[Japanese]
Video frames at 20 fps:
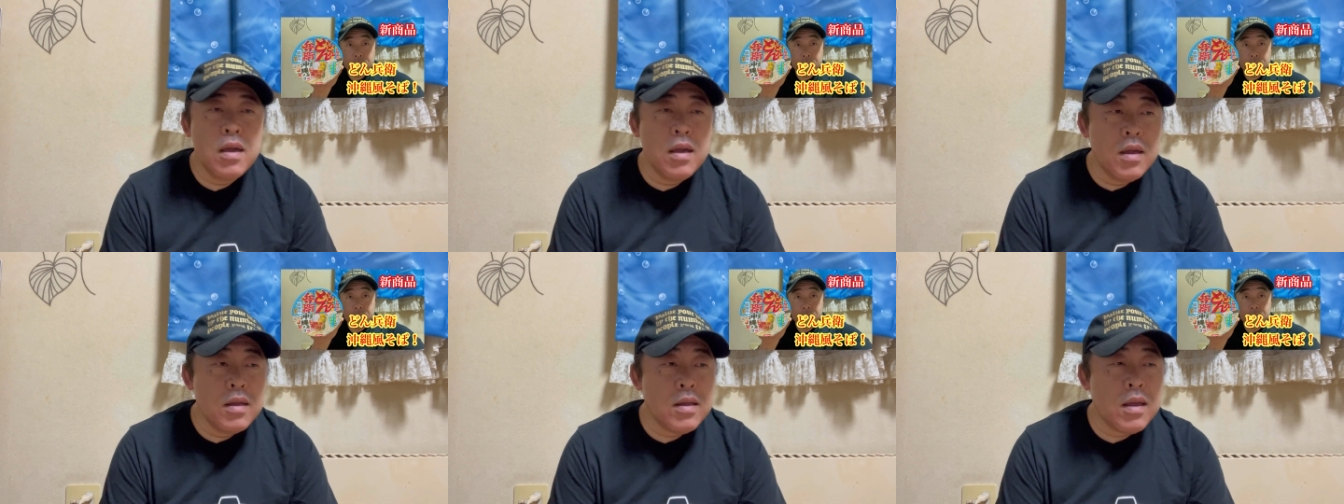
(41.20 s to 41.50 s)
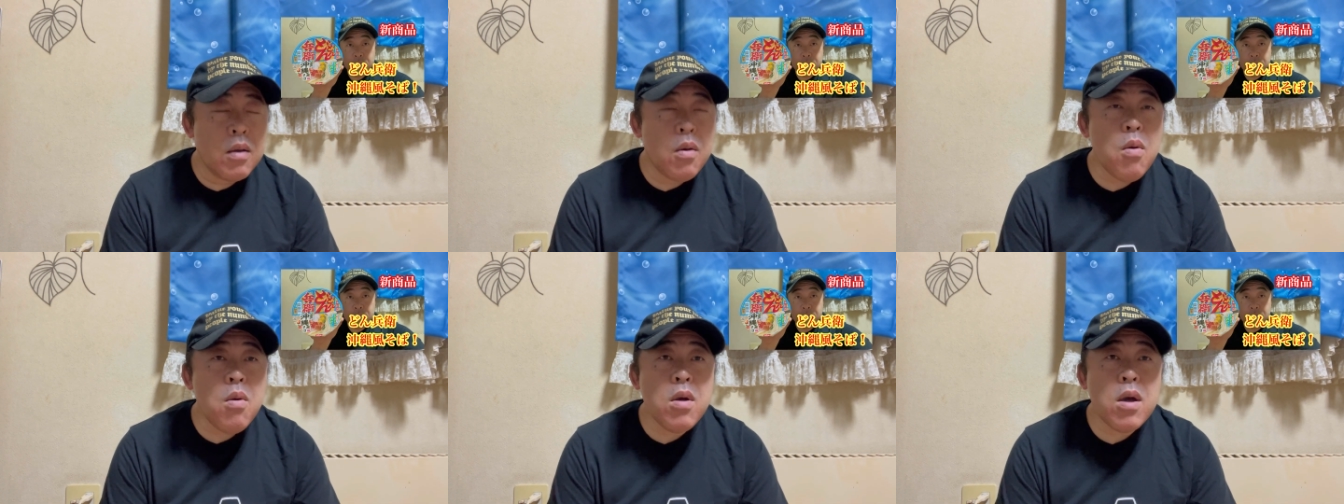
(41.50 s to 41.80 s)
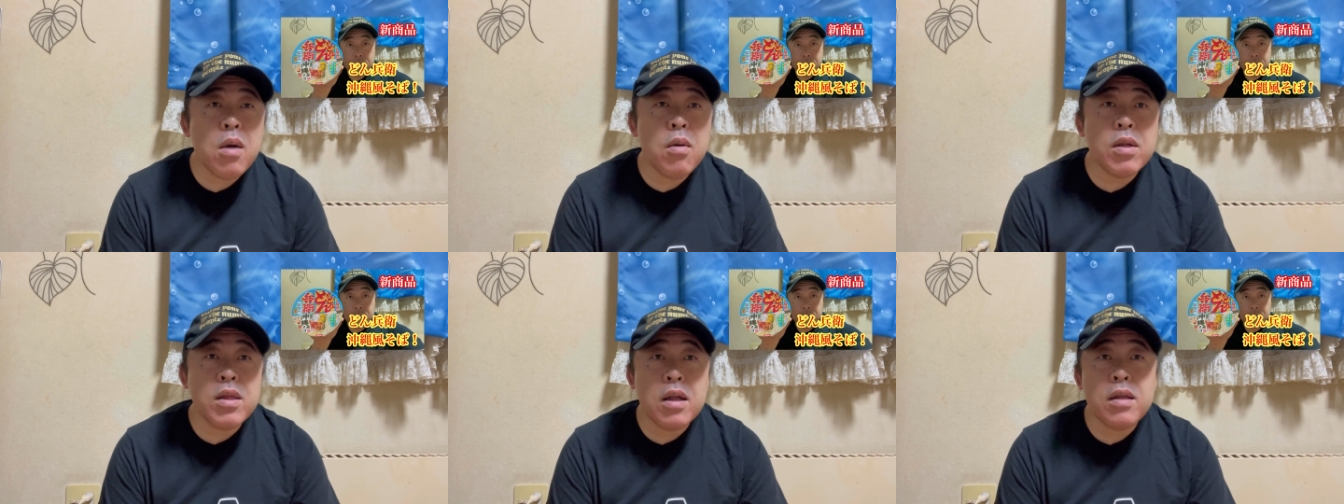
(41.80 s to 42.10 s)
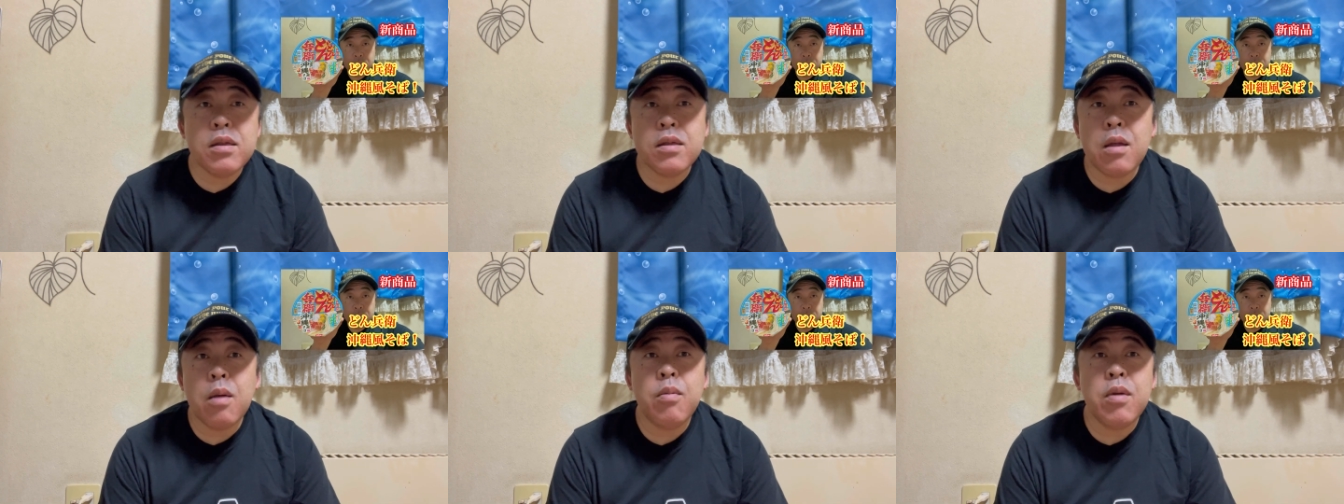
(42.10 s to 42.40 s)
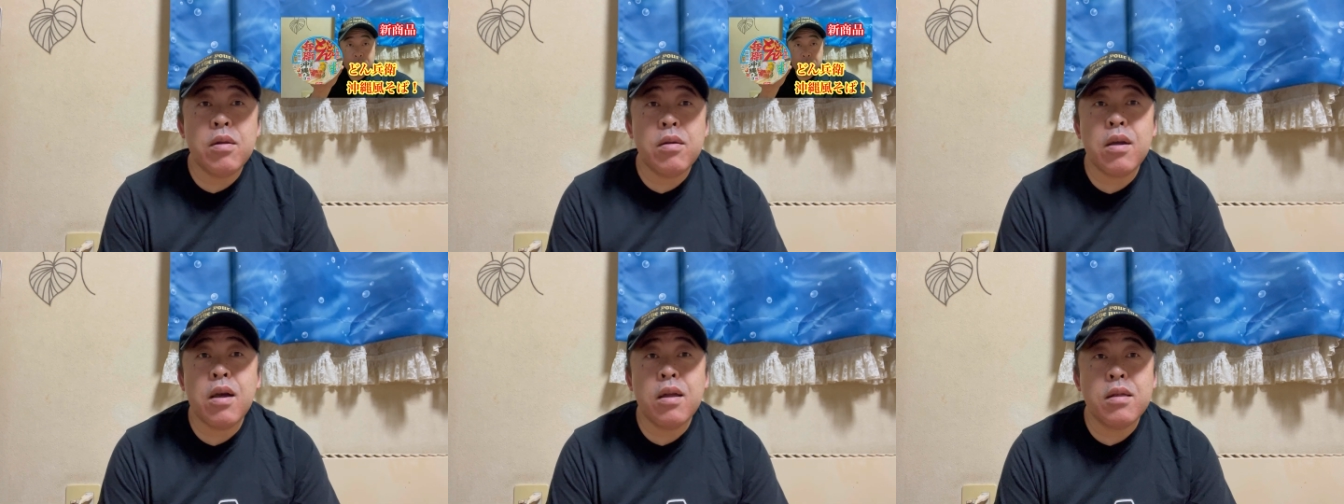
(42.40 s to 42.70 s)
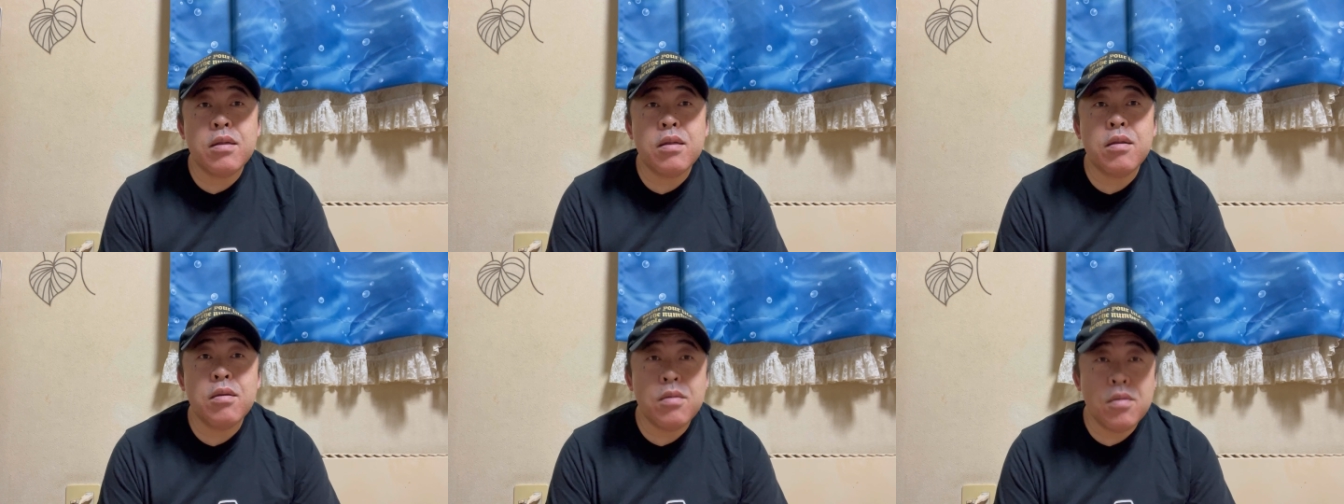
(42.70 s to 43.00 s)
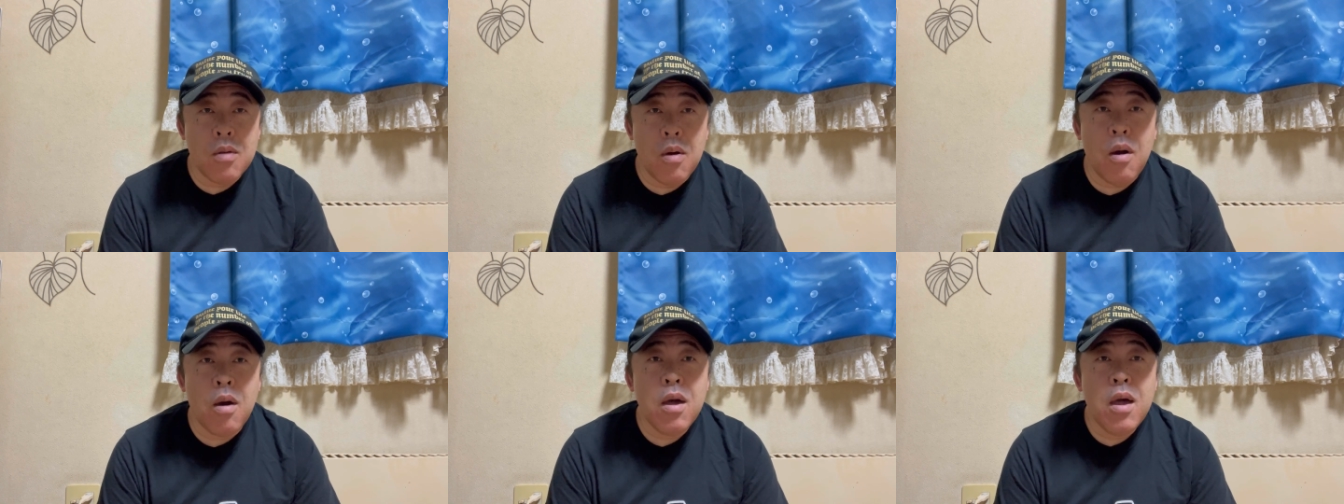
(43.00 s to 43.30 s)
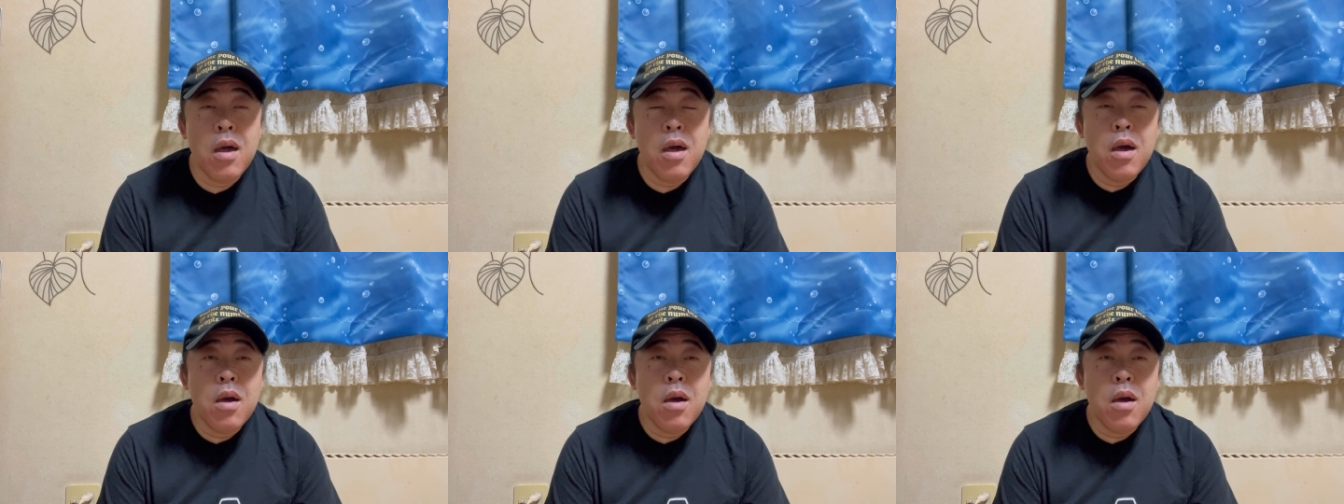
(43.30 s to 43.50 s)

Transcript: で、今回は何食べるかっていうと、